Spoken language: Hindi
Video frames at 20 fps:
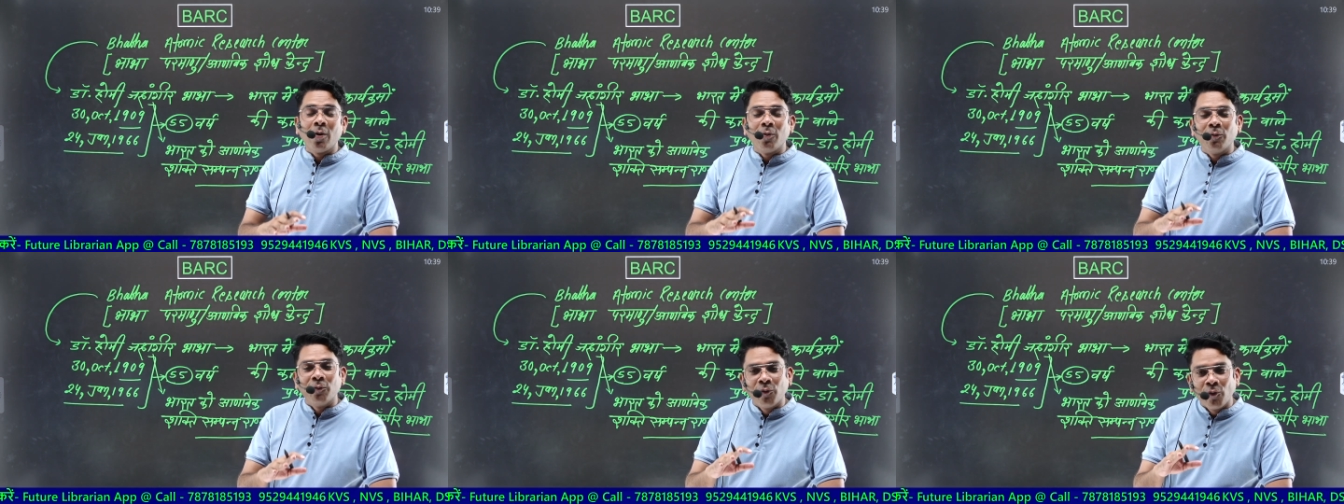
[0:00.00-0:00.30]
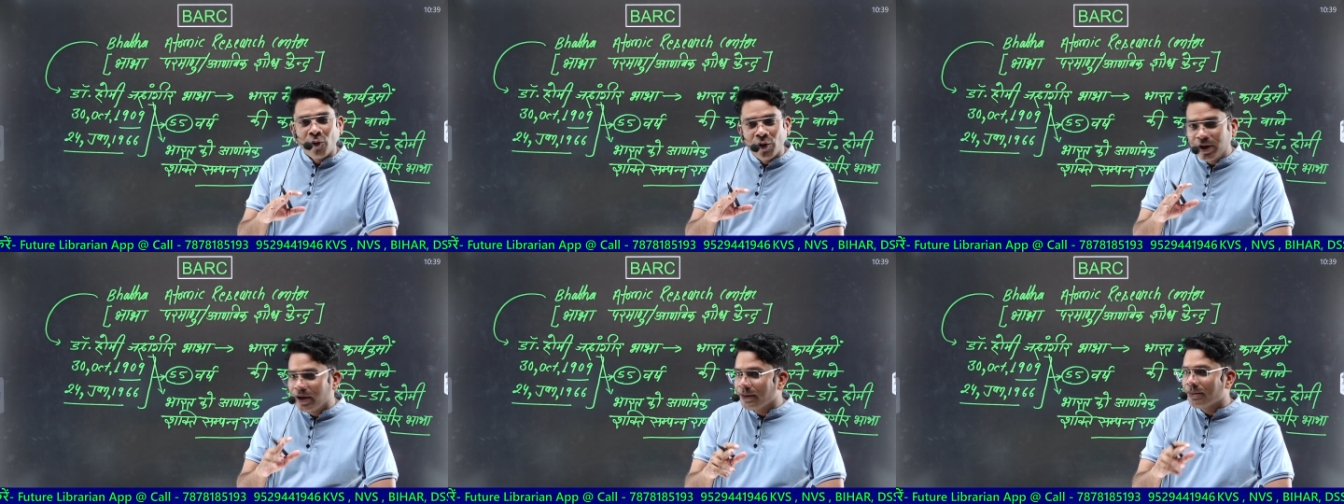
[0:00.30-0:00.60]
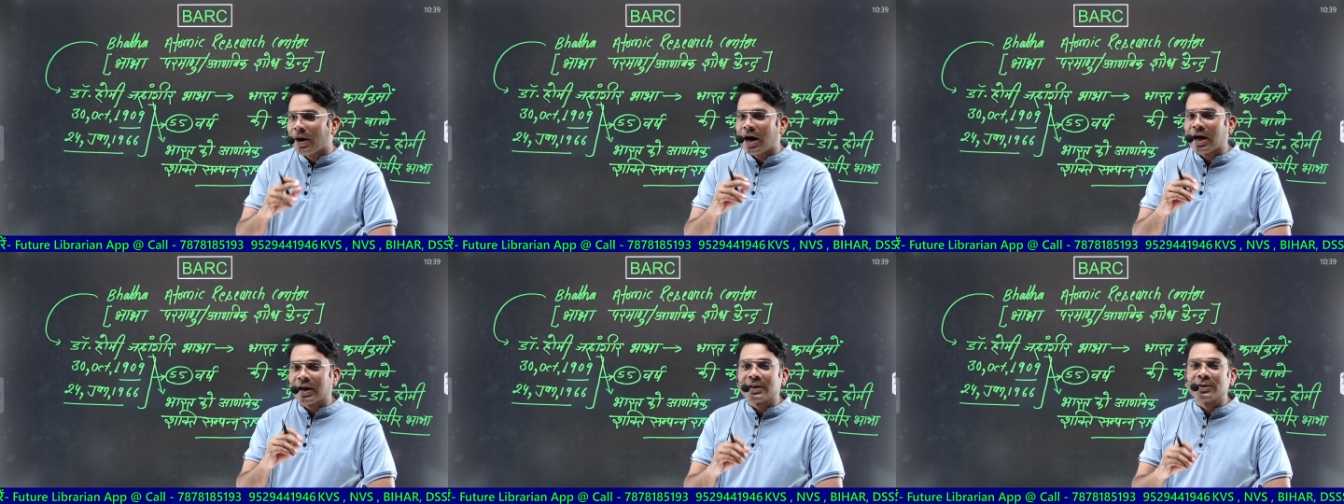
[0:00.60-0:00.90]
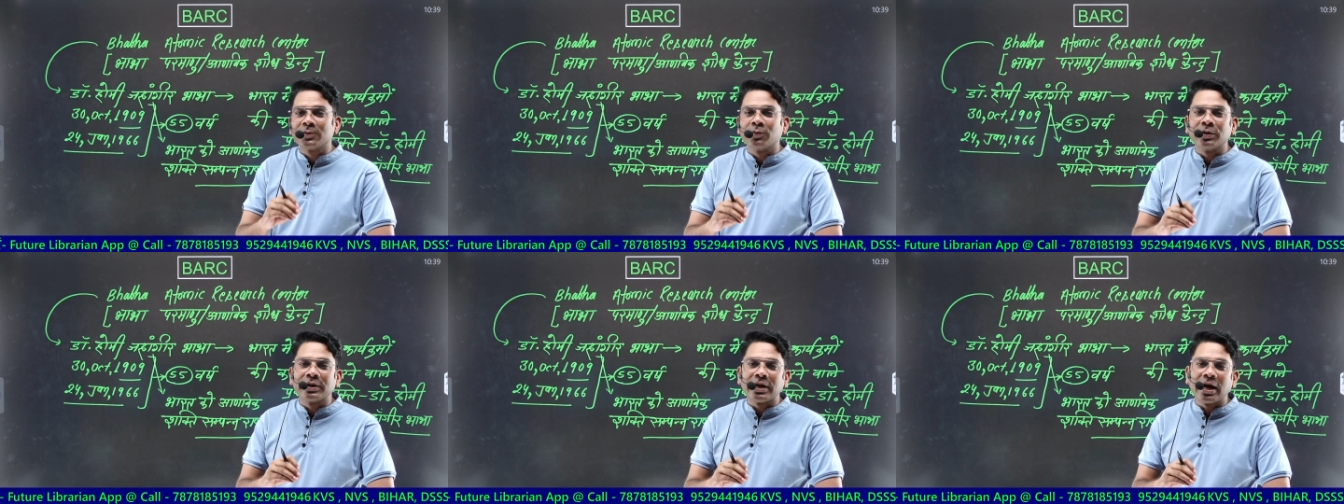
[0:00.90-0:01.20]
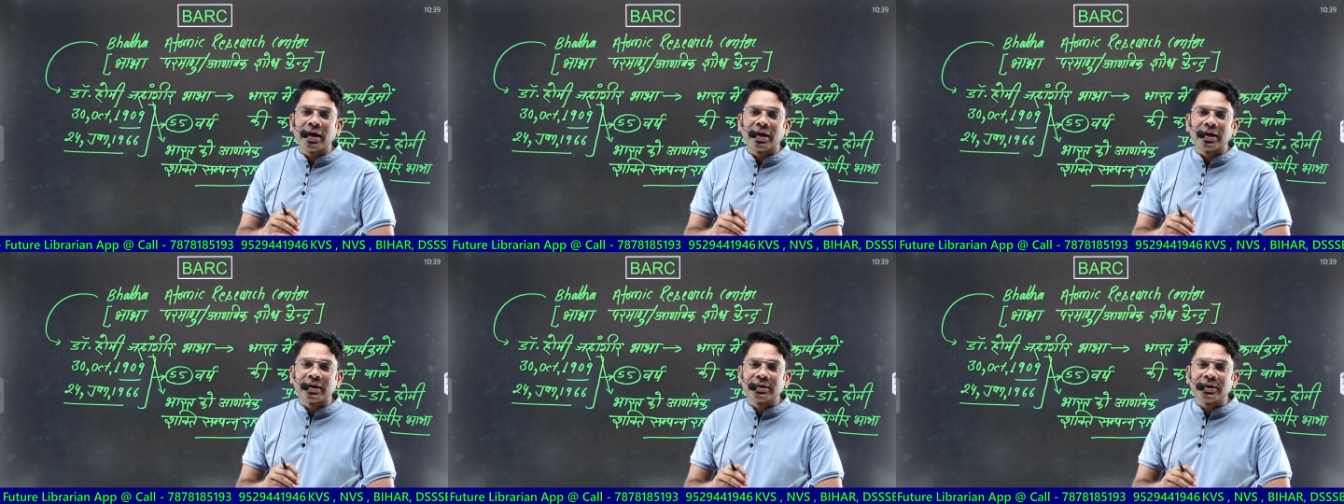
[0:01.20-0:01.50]
वही भारत को
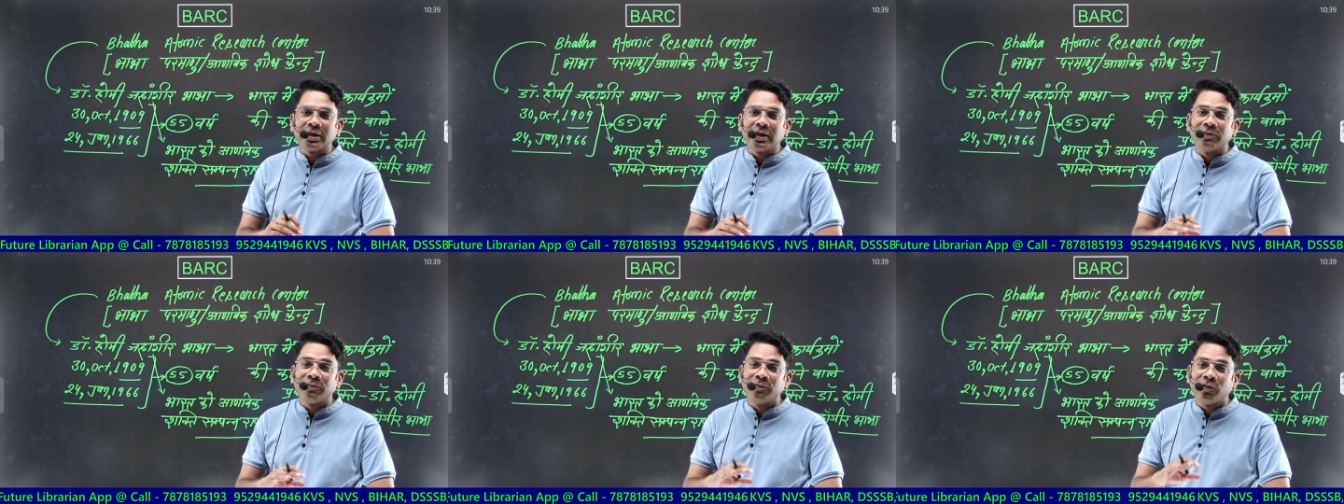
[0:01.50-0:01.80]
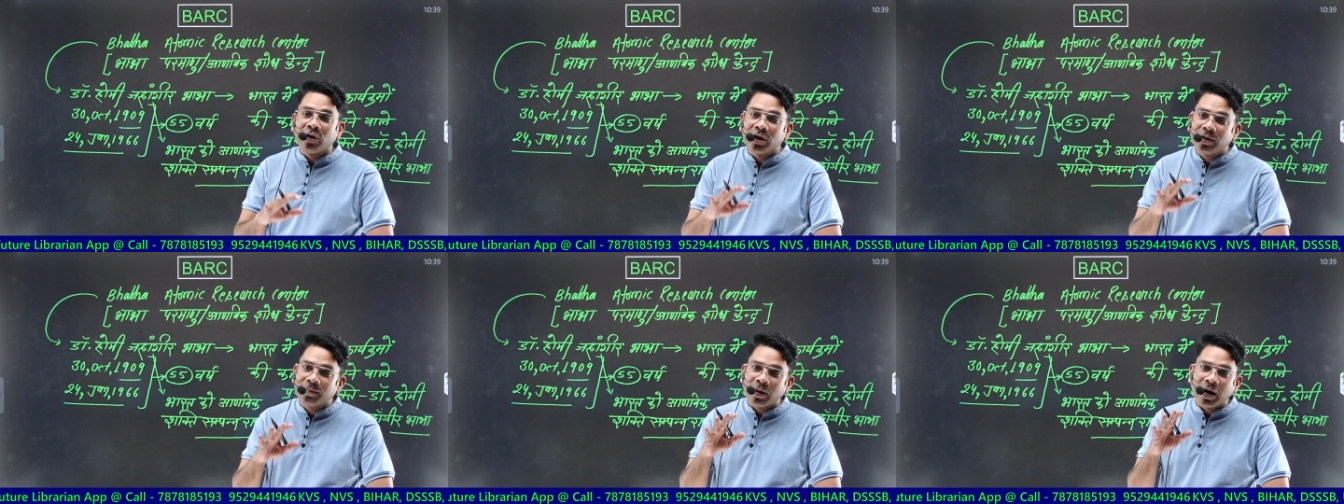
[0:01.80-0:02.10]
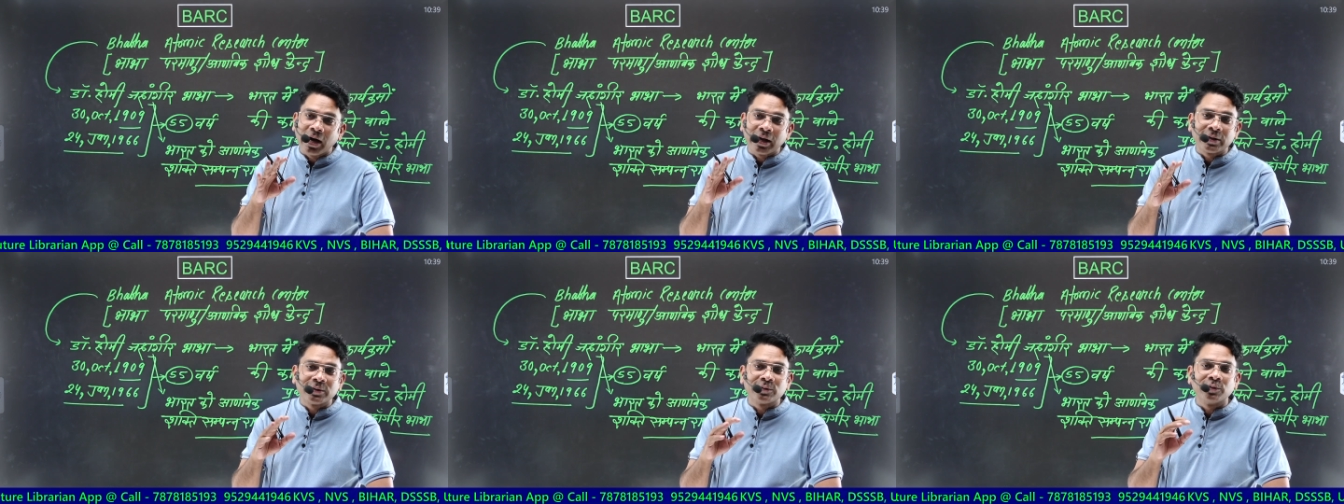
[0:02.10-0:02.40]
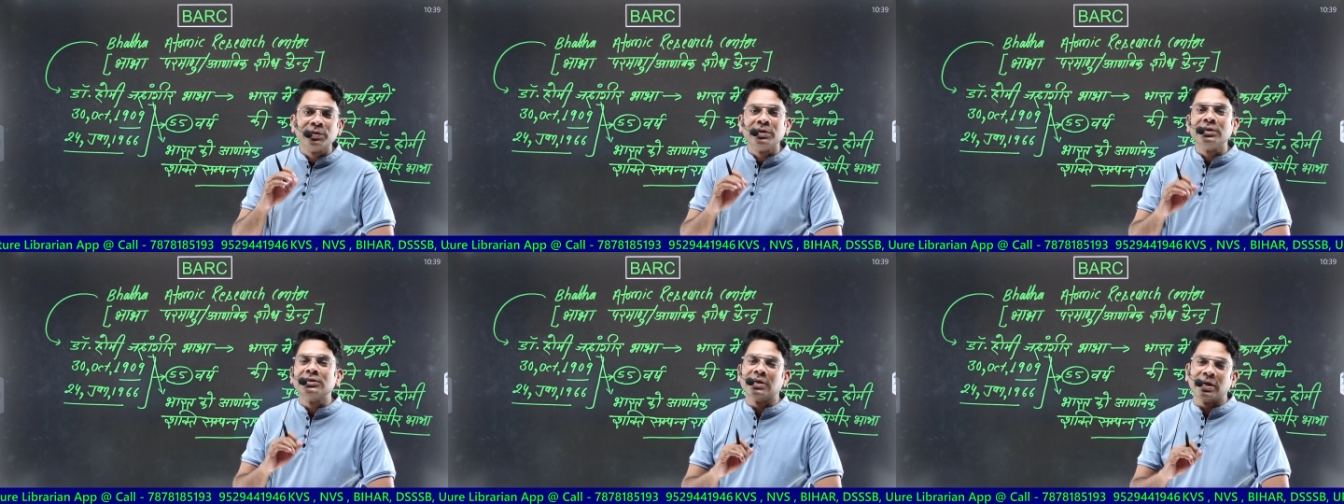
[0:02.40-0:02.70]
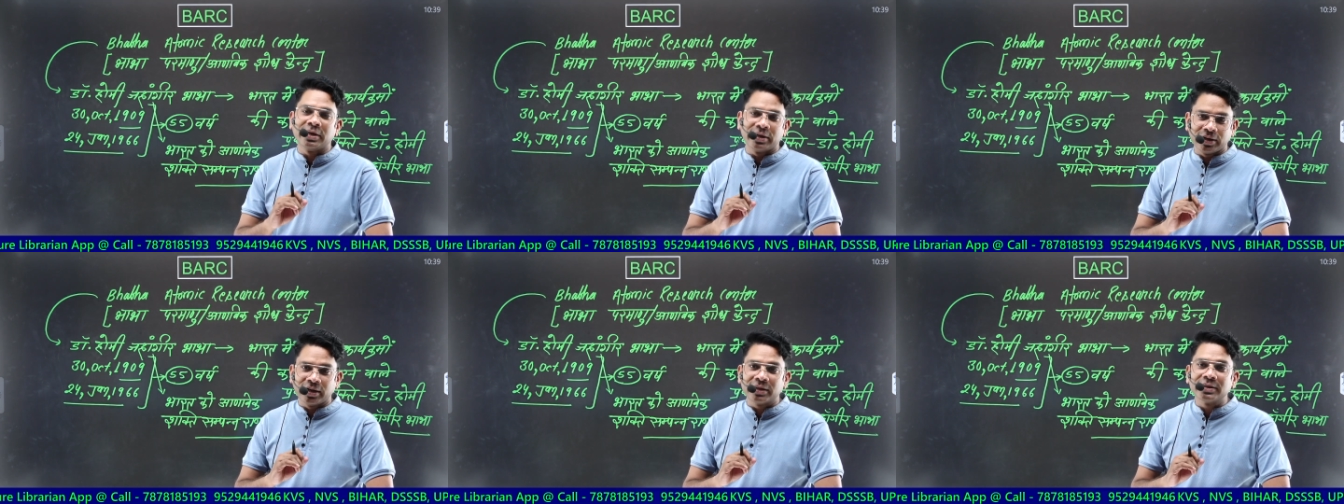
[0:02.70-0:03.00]
क्या करते वही भारत को नीचा
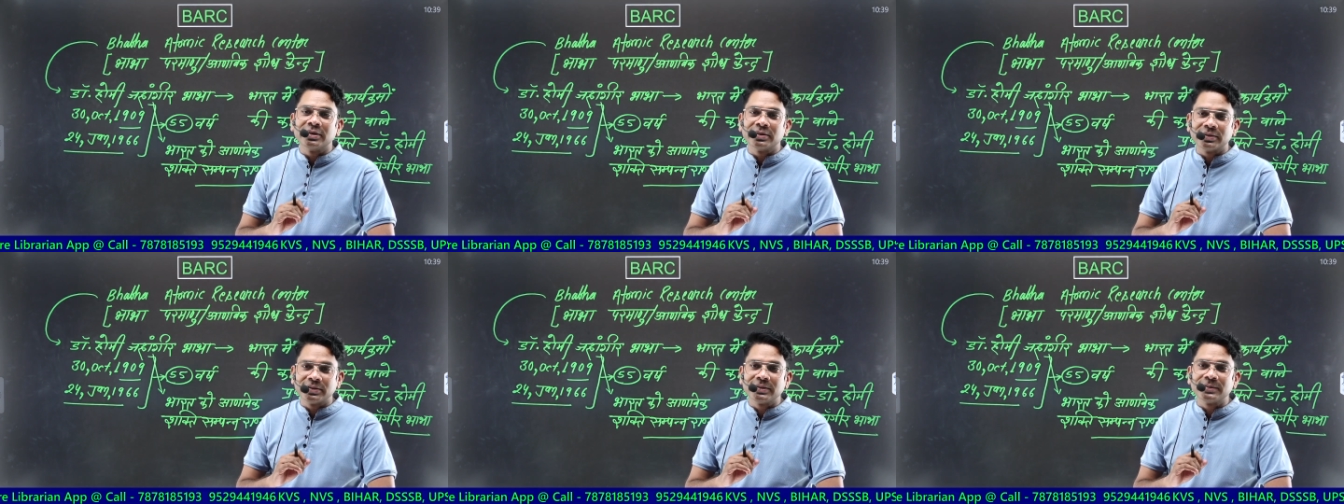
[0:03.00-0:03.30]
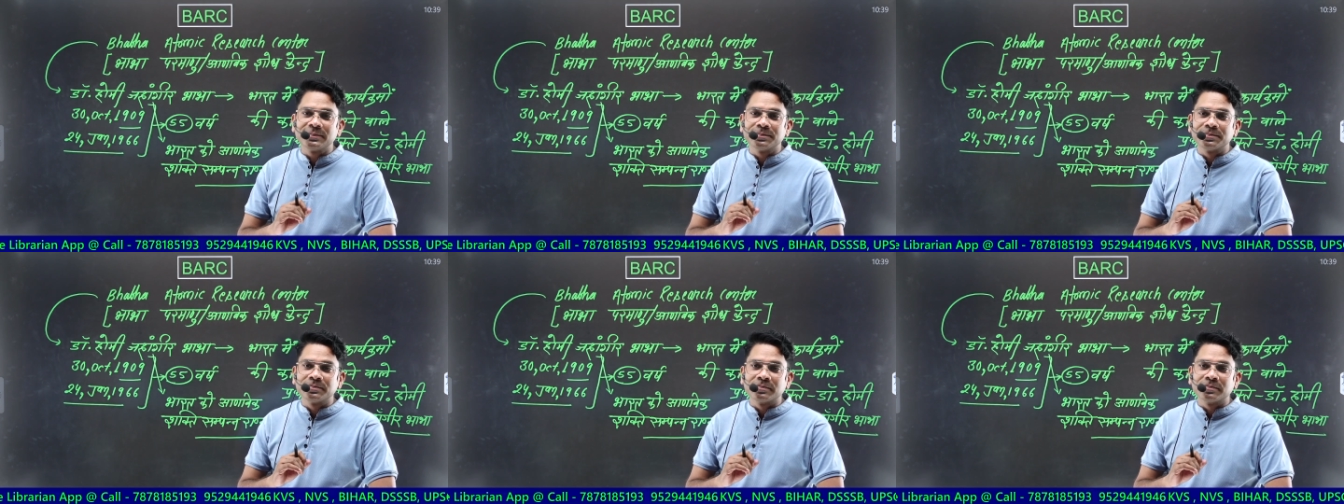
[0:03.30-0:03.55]
गिरा देते